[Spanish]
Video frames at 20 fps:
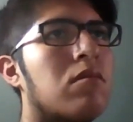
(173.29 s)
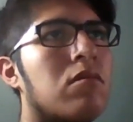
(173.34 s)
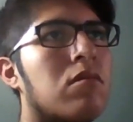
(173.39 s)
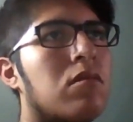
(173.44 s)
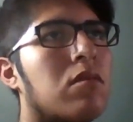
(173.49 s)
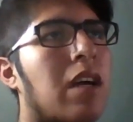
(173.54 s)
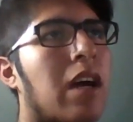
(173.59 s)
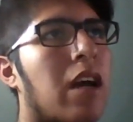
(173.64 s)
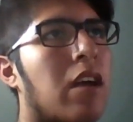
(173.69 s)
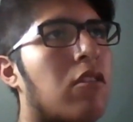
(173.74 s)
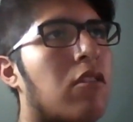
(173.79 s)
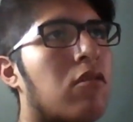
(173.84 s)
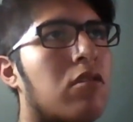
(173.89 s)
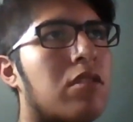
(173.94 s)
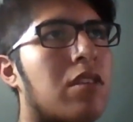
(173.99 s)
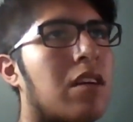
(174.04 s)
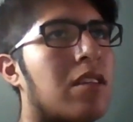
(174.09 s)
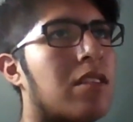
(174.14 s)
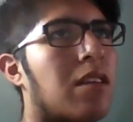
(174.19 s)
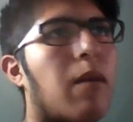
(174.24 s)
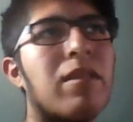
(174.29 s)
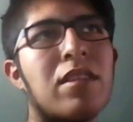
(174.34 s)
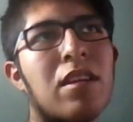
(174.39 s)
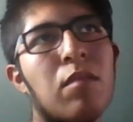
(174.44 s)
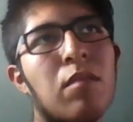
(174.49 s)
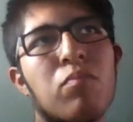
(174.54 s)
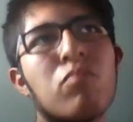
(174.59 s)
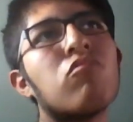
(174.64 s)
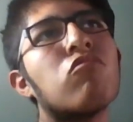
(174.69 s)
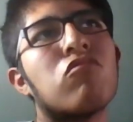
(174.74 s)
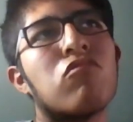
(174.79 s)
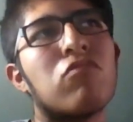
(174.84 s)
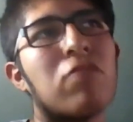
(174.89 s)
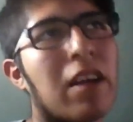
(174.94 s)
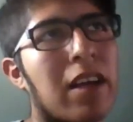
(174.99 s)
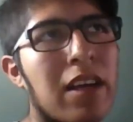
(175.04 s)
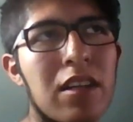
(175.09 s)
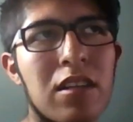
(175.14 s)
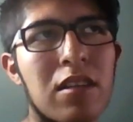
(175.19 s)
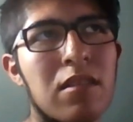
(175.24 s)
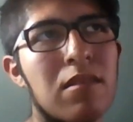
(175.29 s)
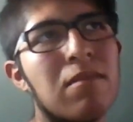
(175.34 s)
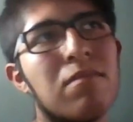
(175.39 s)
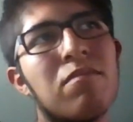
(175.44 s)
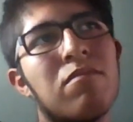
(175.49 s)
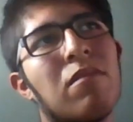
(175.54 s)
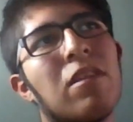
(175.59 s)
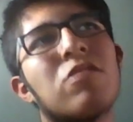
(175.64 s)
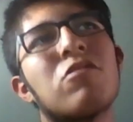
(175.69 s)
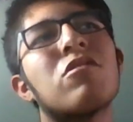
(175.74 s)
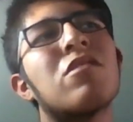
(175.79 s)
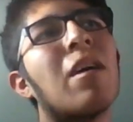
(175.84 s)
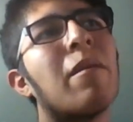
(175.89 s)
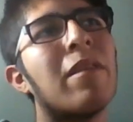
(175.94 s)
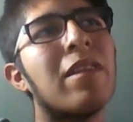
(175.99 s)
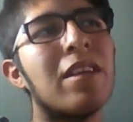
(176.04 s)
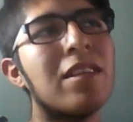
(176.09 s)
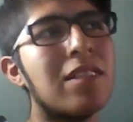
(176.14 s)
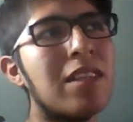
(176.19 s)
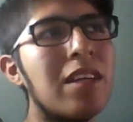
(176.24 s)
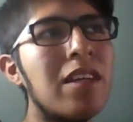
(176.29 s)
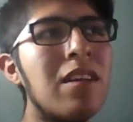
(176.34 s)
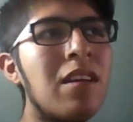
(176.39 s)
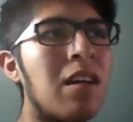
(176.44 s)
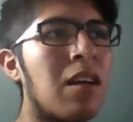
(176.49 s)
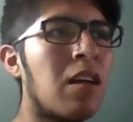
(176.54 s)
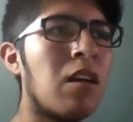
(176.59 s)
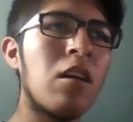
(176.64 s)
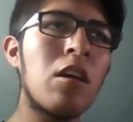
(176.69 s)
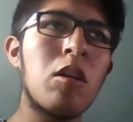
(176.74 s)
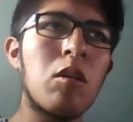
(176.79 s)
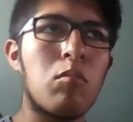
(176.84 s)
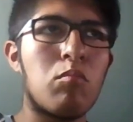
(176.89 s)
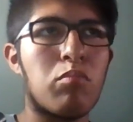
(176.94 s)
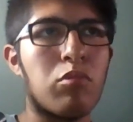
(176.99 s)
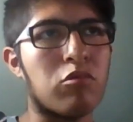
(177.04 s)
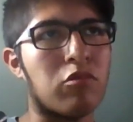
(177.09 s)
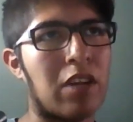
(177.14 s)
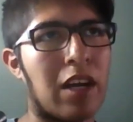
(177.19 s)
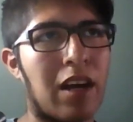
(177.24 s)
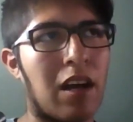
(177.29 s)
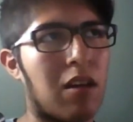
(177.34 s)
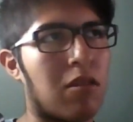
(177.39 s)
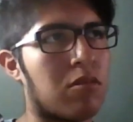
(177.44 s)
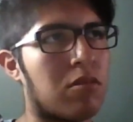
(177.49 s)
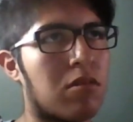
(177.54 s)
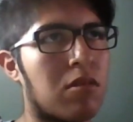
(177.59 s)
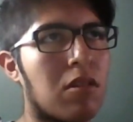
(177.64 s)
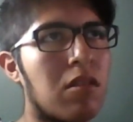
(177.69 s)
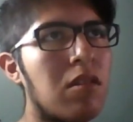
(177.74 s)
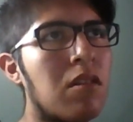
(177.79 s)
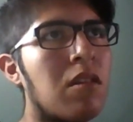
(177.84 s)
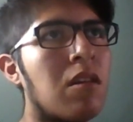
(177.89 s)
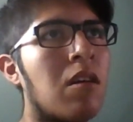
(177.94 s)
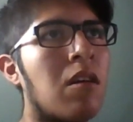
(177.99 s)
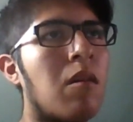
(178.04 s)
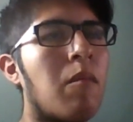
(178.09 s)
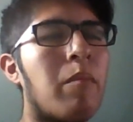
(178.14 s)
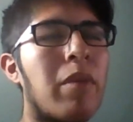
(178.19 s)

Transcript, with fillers: O sea, yo decía, ¿sabes que pues, sé que eso saben decir, pues déjalos, ¿no?